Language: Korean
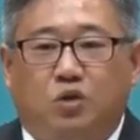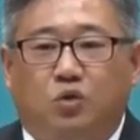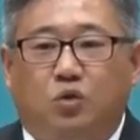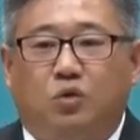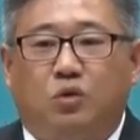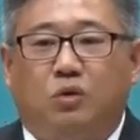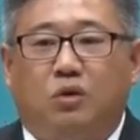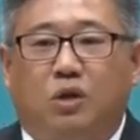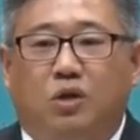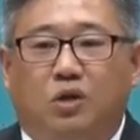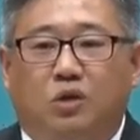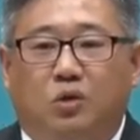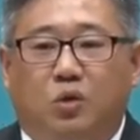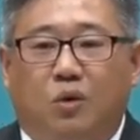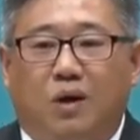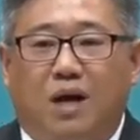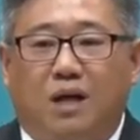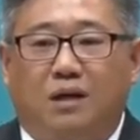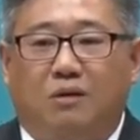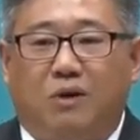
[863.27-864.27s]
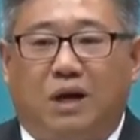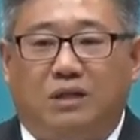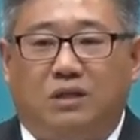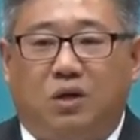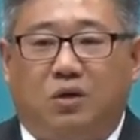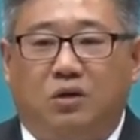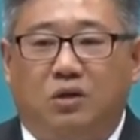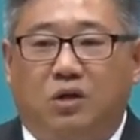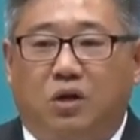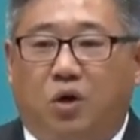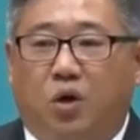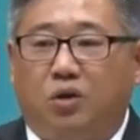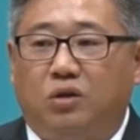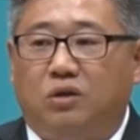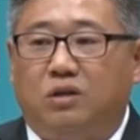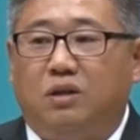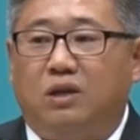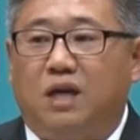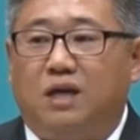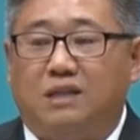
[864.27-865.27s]
6개월 동안 과정을
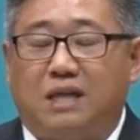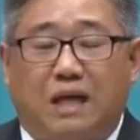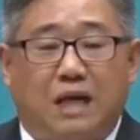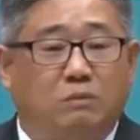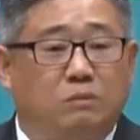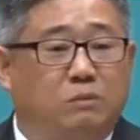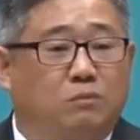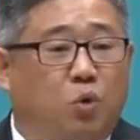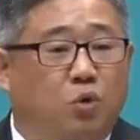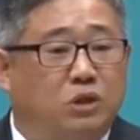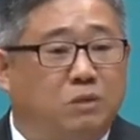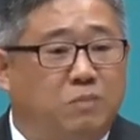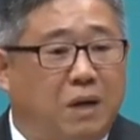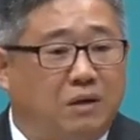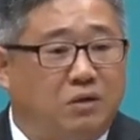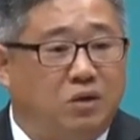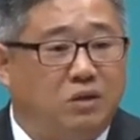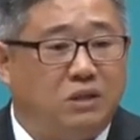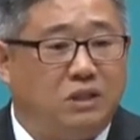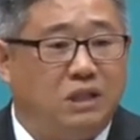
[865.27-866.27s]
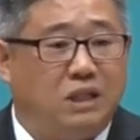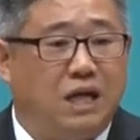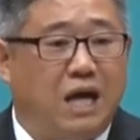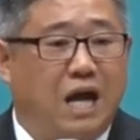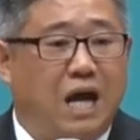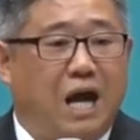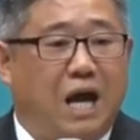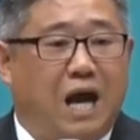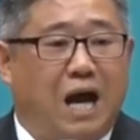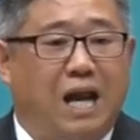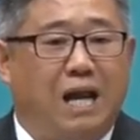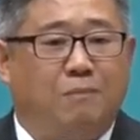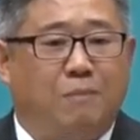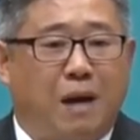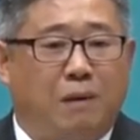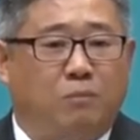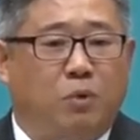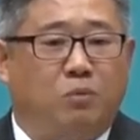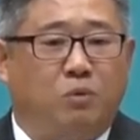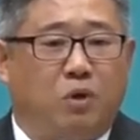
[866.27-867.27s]
어떻게 사람을 모집할 건지 알
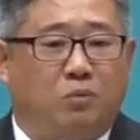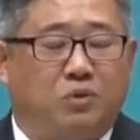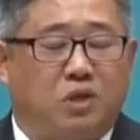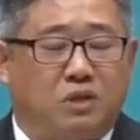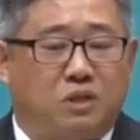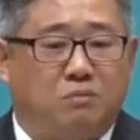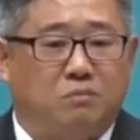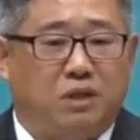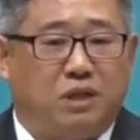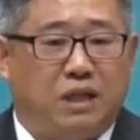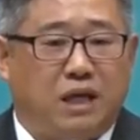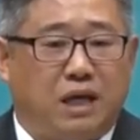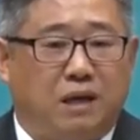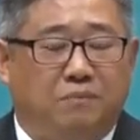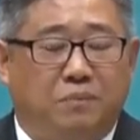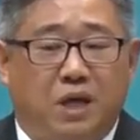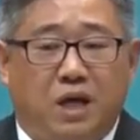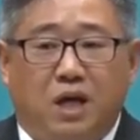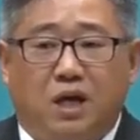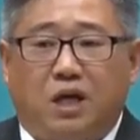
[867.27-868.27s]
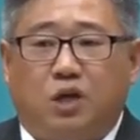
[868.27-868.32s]
방법이 없었습니다.